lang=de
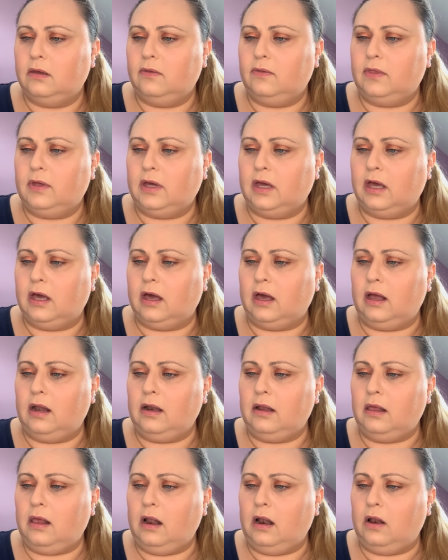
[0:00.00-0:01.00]
The
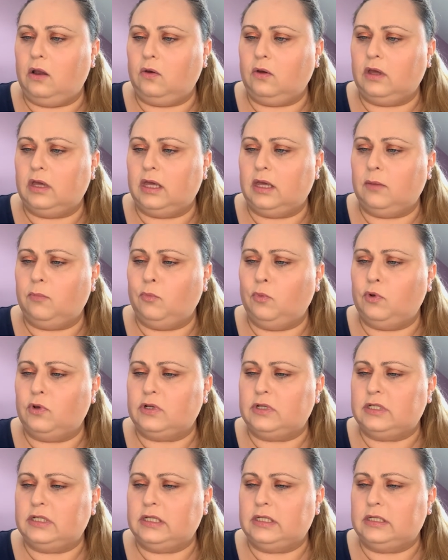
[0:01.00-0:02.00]
Color Looking
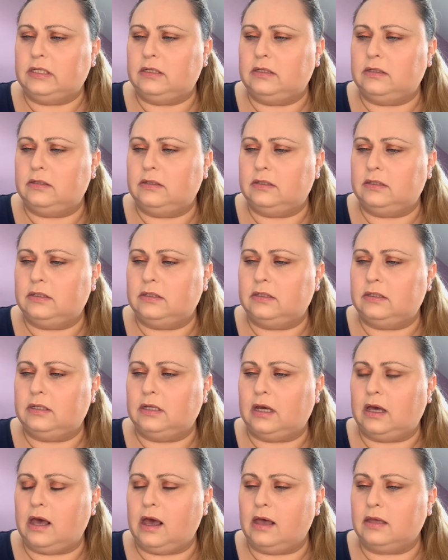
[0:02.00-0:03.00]

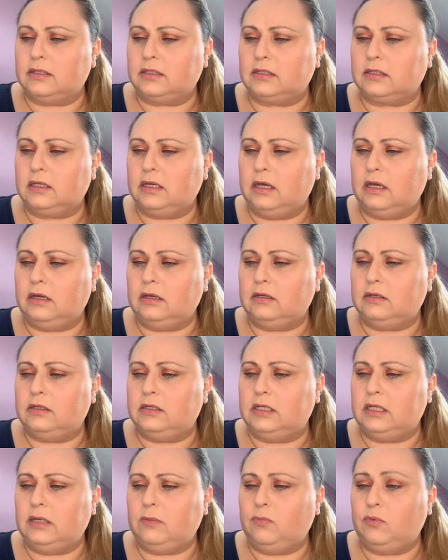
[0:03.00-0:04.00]
Multitasking
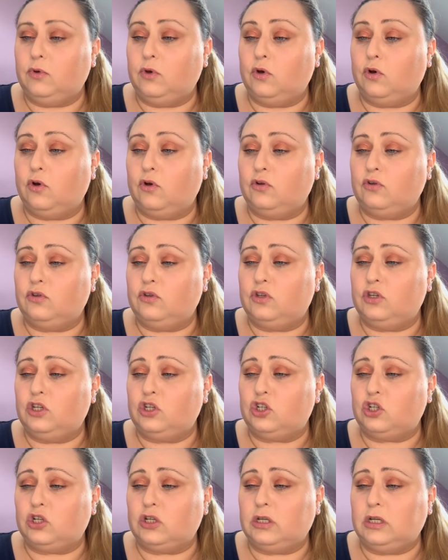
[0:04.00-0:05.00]
Deep
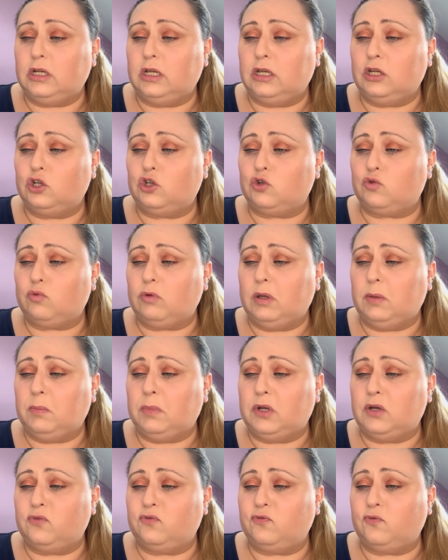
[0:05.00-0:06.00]
Conditioning
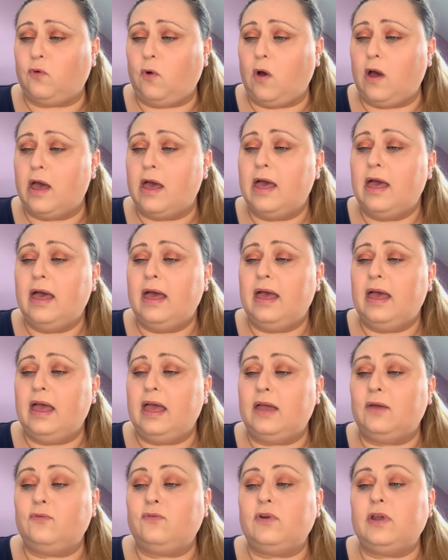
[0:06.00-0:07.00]
Treatment for
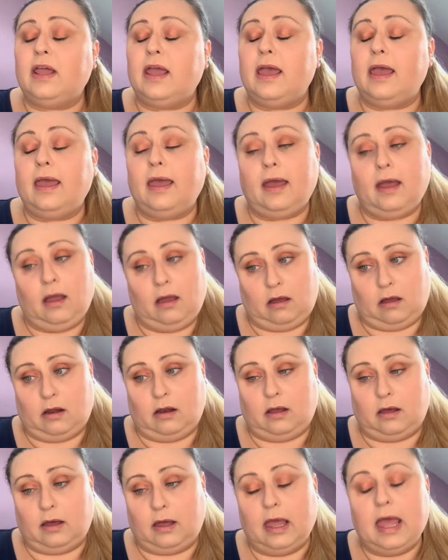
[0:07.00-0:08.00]
Every Hair
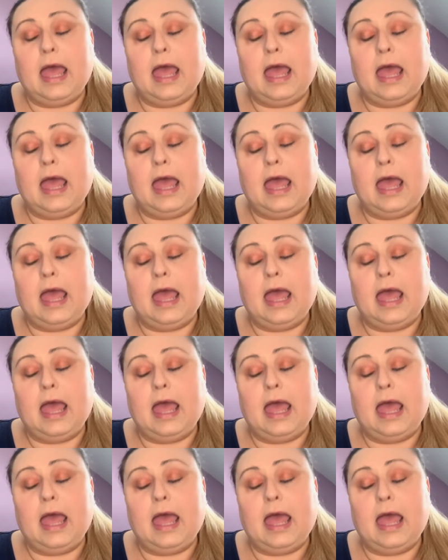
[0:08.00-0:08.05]
Color.